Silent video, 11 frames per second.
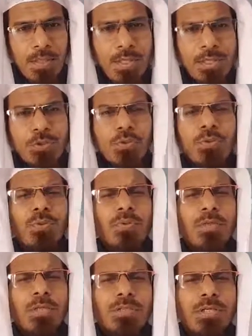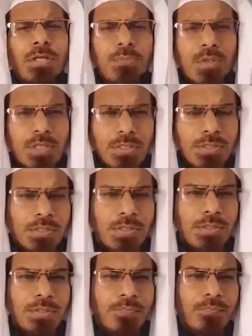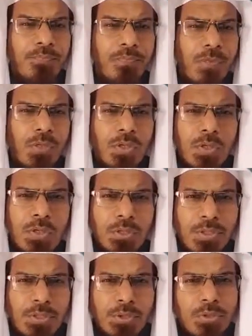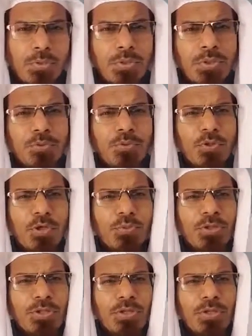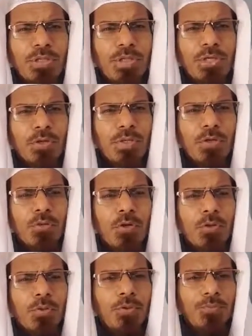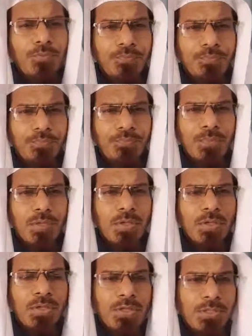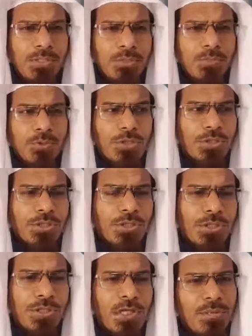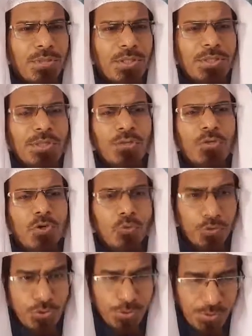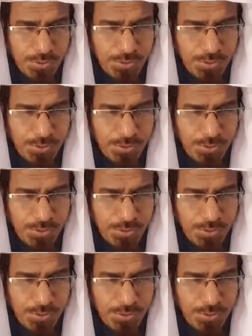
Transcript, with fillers: আসুন আজকে আমরা একটি অত্যন্ত গুরুত্বপূর্ণ বিষয় নিয়ে কথা বলবো যে বিষয়টি আমাদের সময় উপযোগী